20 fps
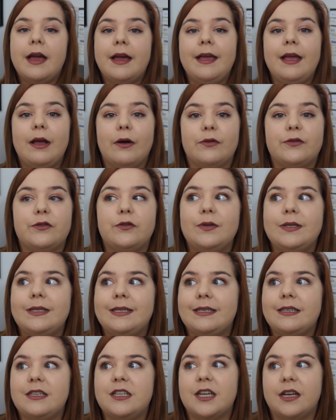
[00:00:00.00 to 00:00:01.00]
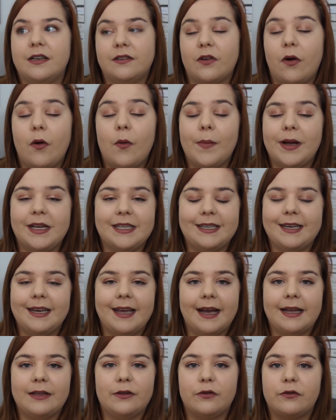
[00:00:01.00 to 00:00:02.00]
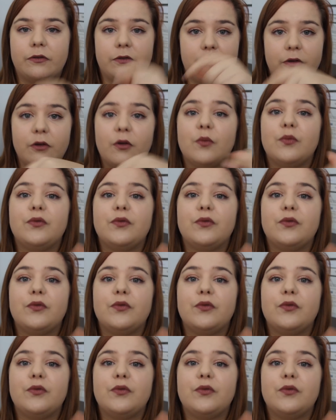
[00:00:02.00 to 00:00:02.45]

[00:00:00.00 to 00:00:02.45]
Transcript: et ensuite si j'ai le temps bah, je lirai d'autres trucs